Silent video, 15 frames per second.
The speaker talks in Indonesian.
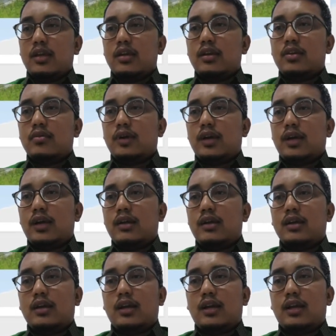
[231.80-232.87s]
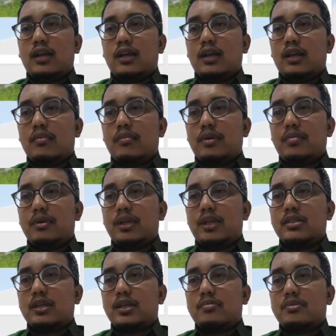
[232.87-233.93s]
Yang kedua, kalian dapat
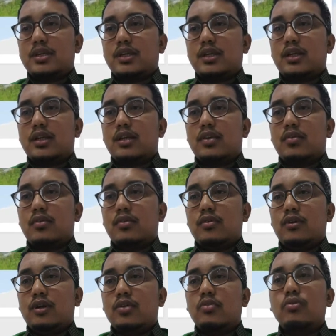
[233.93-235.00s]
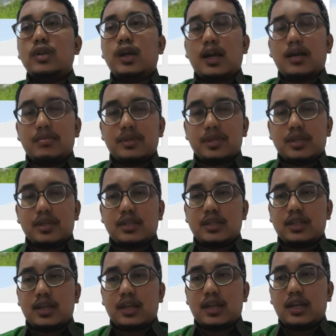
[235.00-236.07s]
mendeskripsikan kegunaan
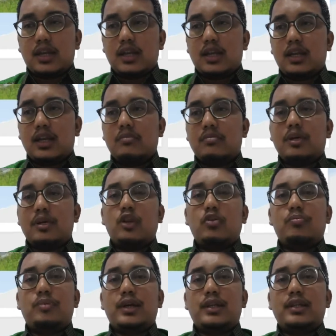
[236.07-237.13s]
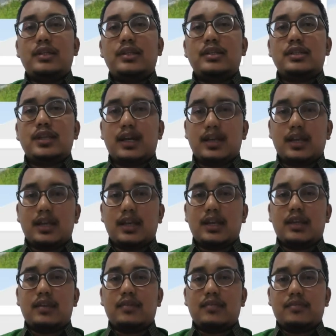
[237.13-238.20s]
pesawat sederhana dalam kehidupan
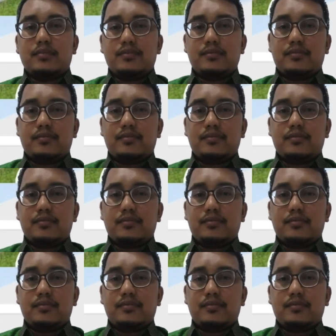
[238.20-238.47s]
sehari-hari.